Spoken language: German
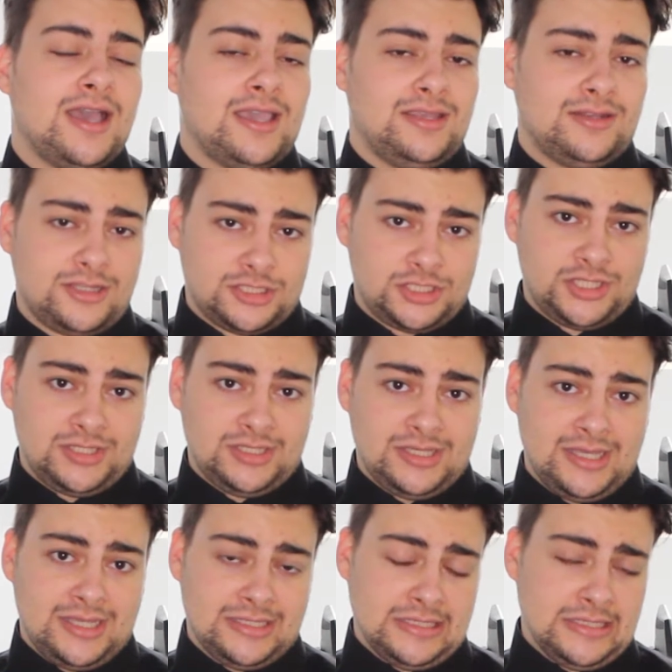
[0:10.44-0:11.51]
Arenas schicken
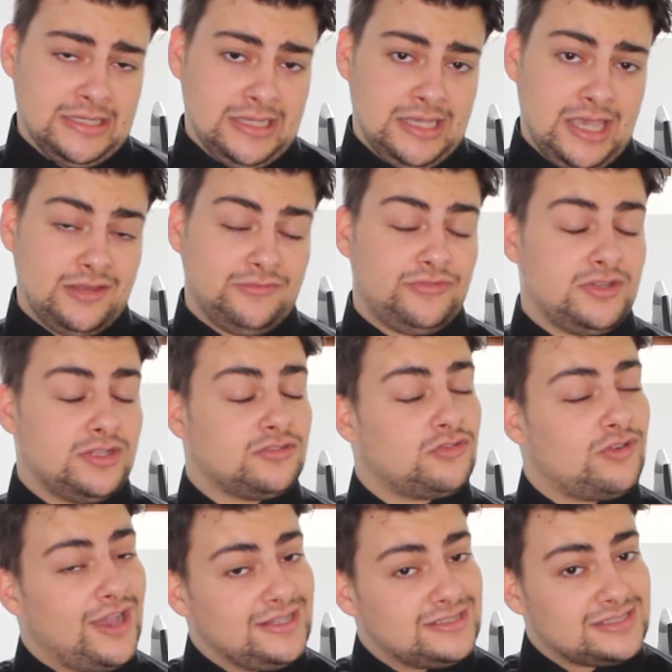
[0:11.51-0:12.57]
kann. Infinite
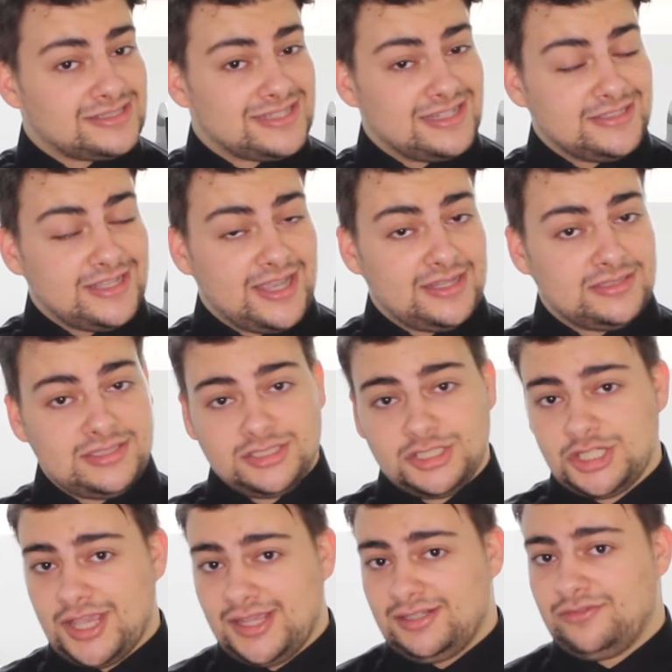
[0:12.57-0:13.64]
Crisis hat da einen
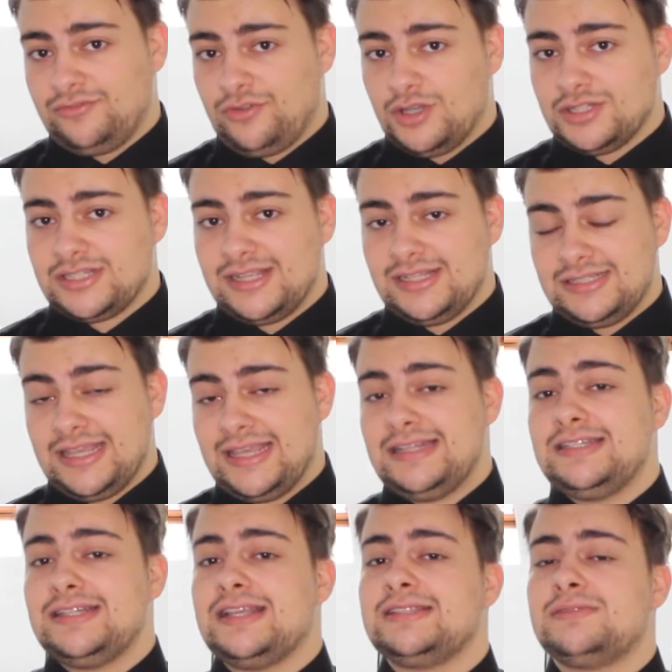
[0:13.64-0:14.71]
entscheidenden Vorteil,
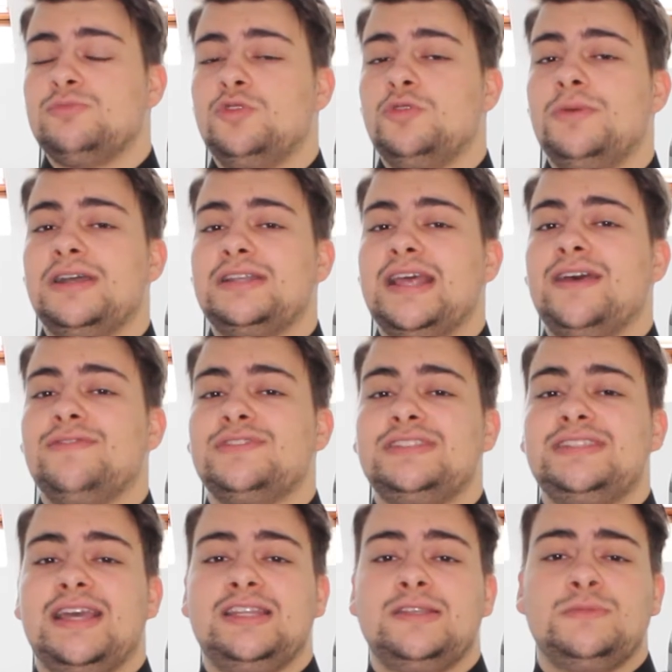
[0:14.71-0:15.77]
denn das MOBA darf
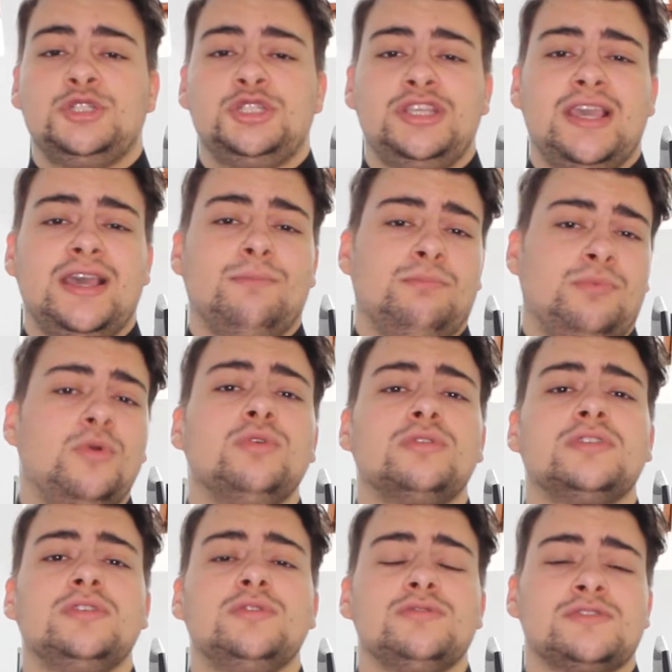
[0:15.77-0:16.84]
sich an dem schier
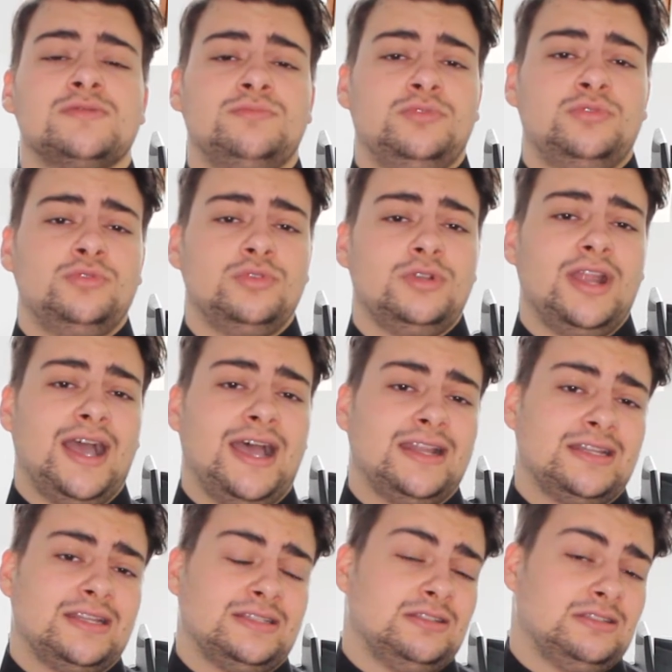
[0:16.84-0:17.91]
bodenlosen Pool
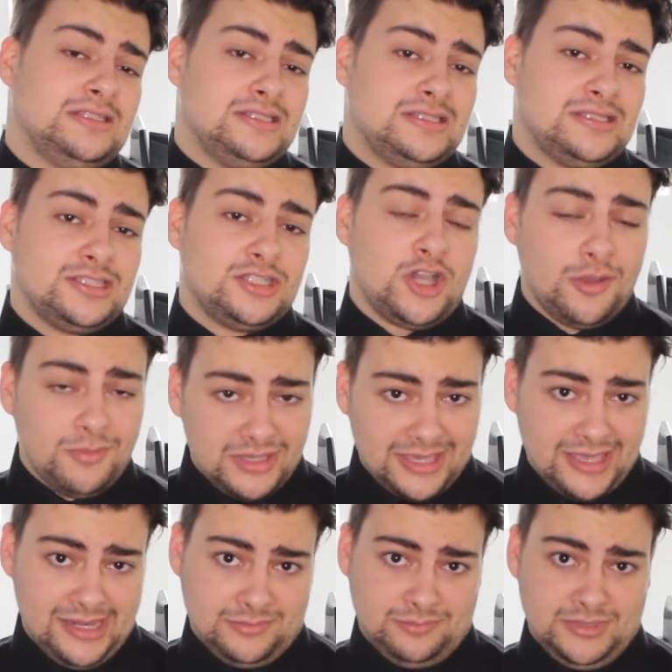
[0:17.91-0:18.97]
an DC
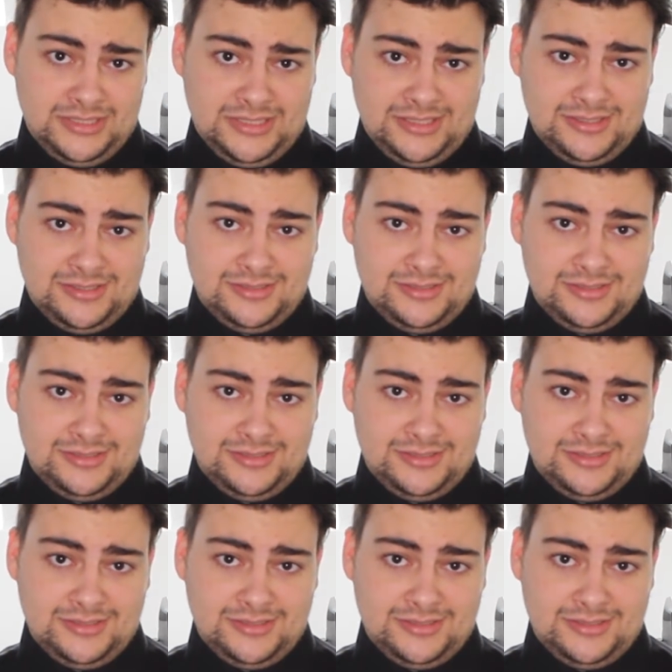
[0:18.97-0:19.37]
Comic-Helden bedienen.